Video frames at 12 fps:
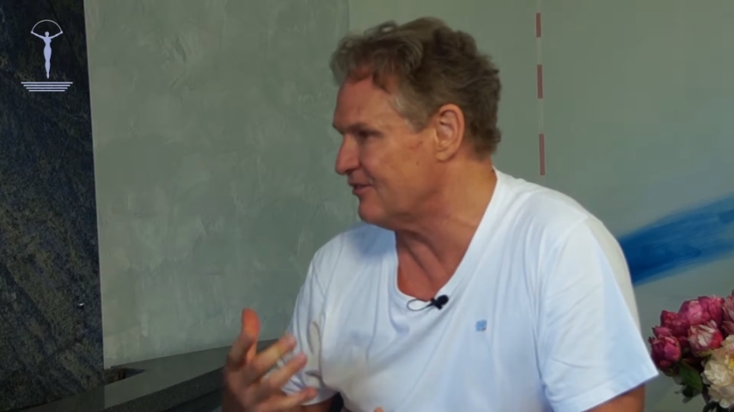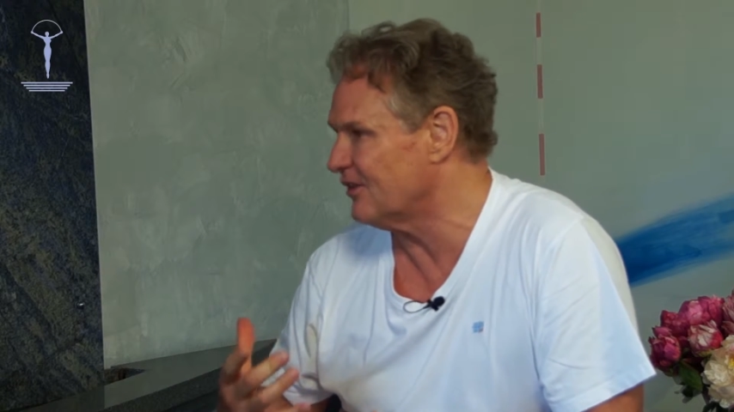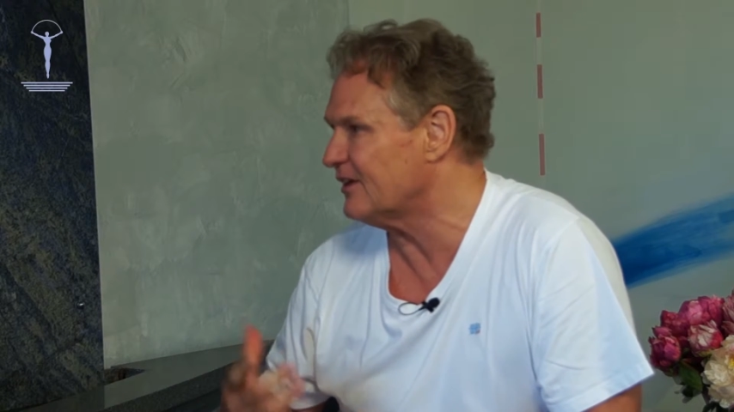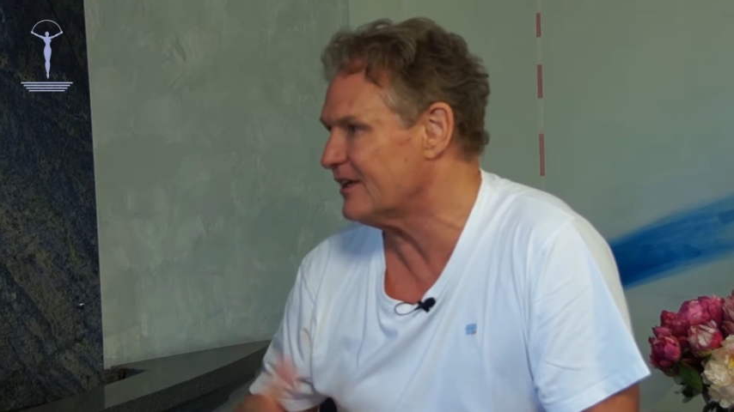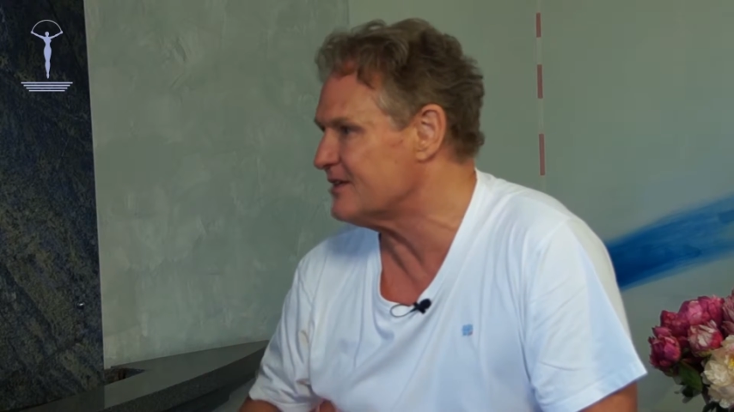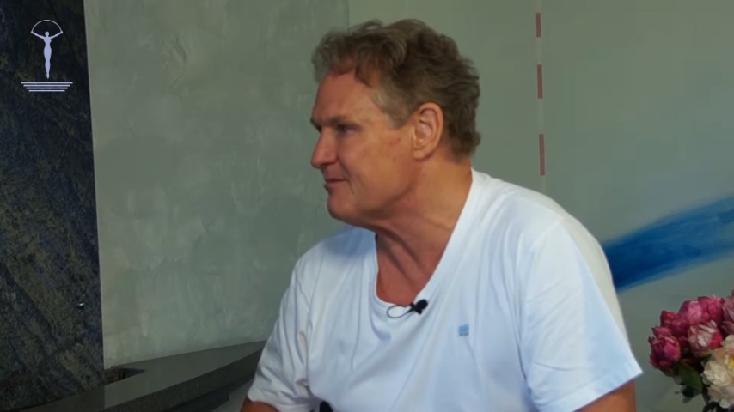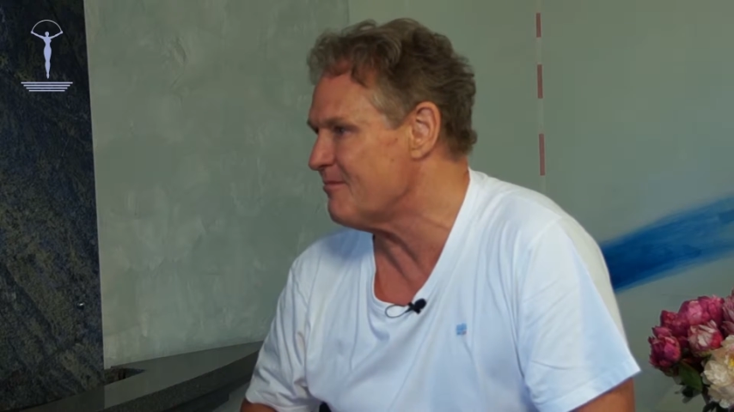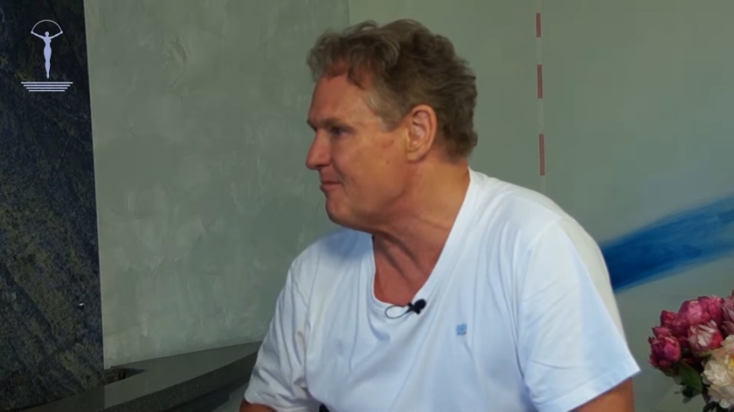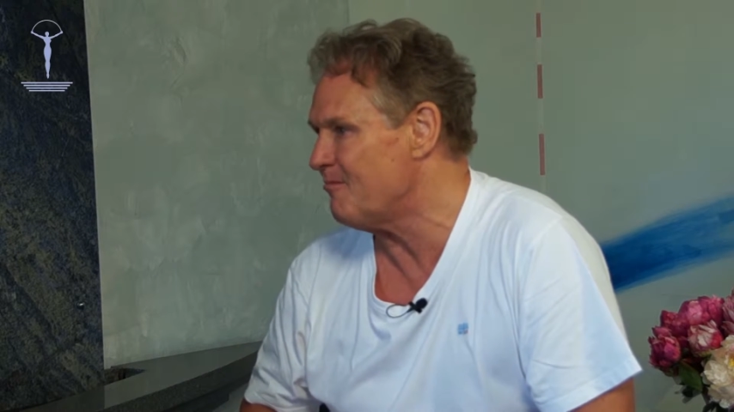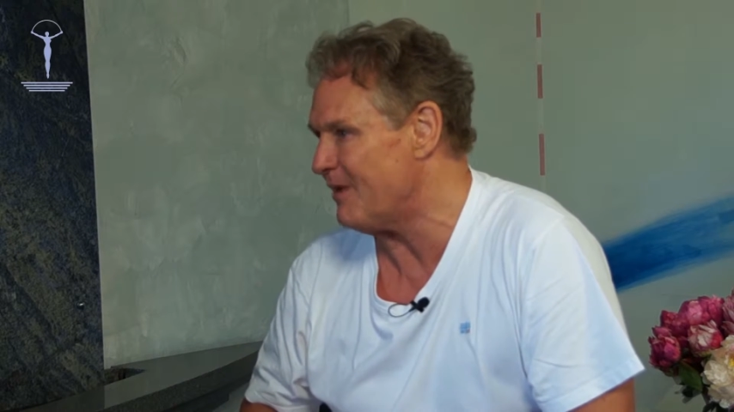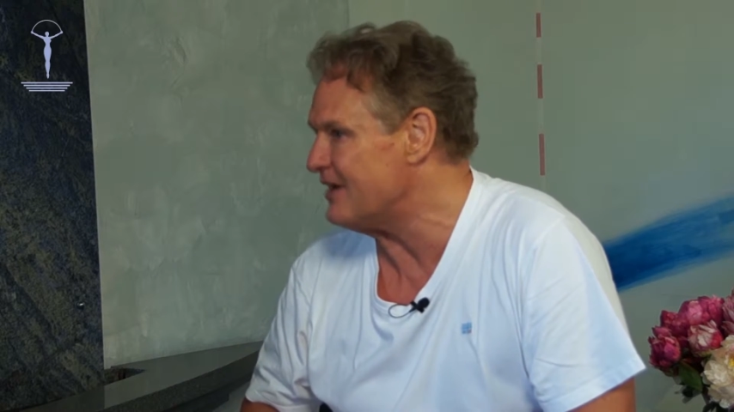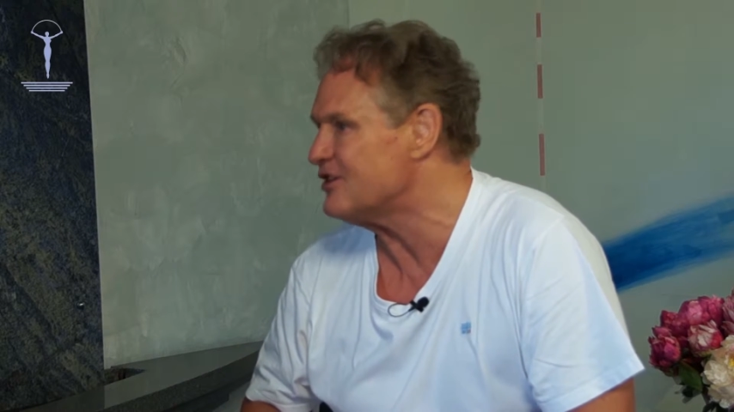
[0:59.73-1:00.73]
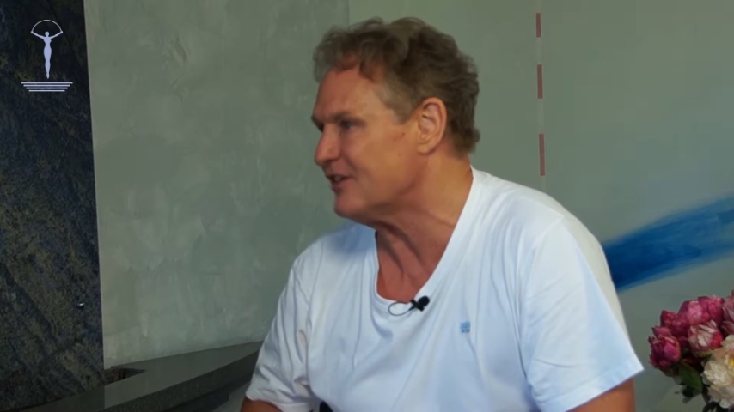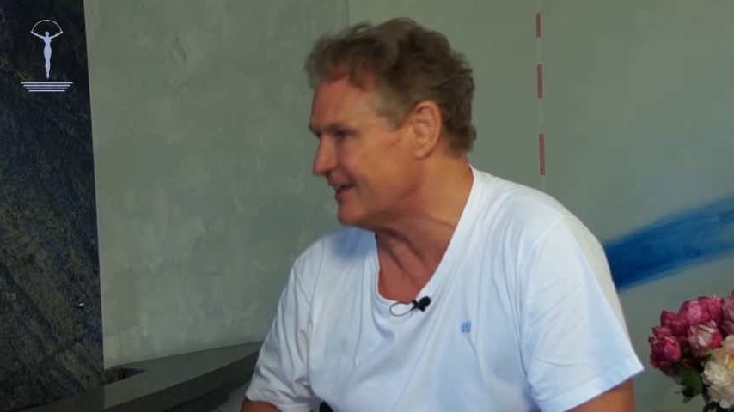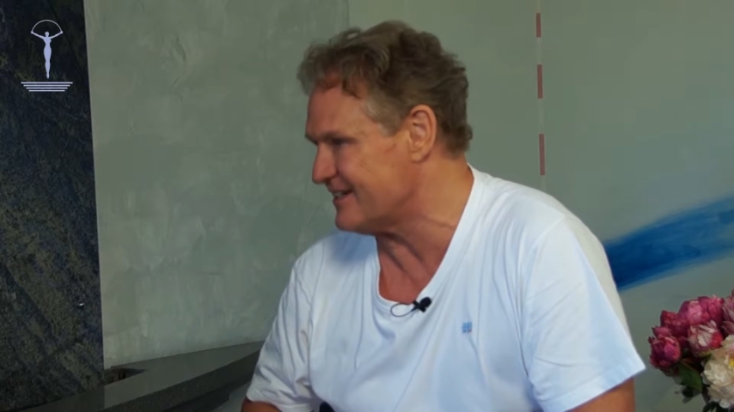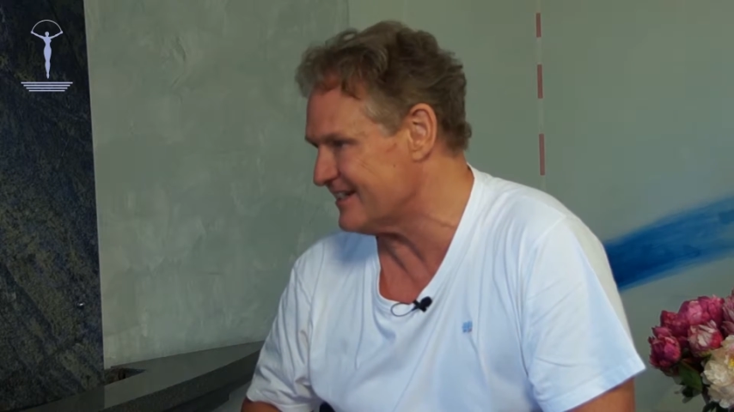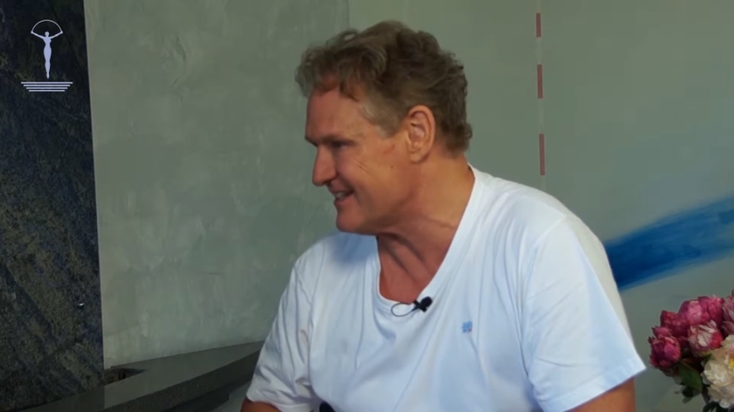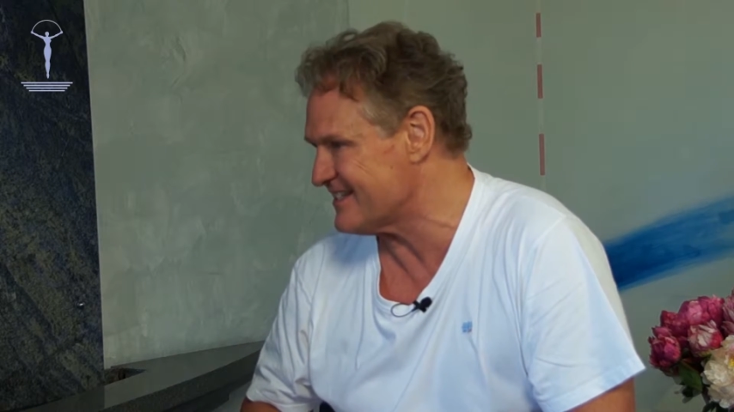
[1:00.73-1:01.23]
wirklich
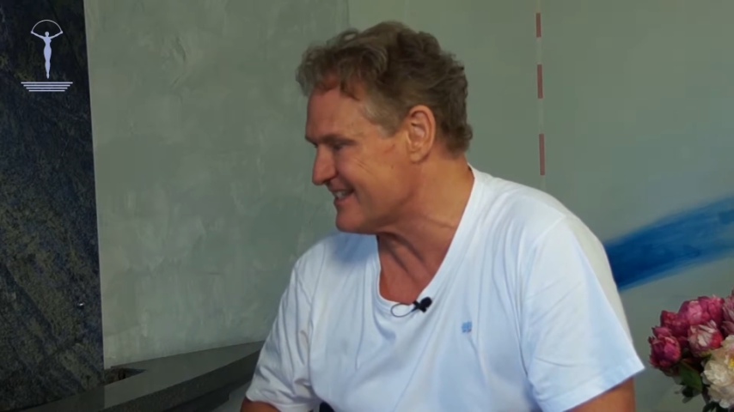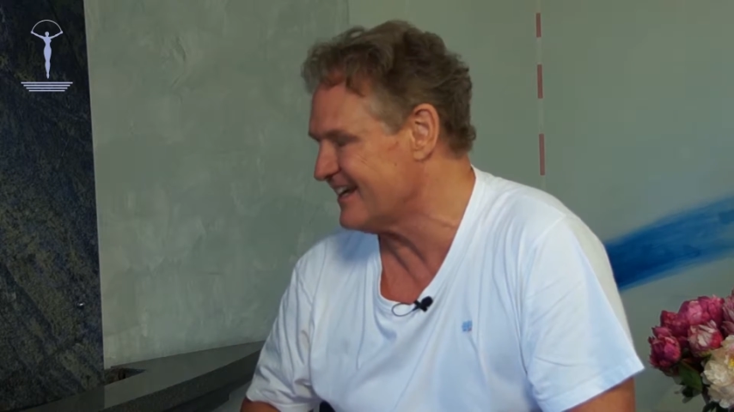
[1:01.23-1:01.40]
menschlich ist.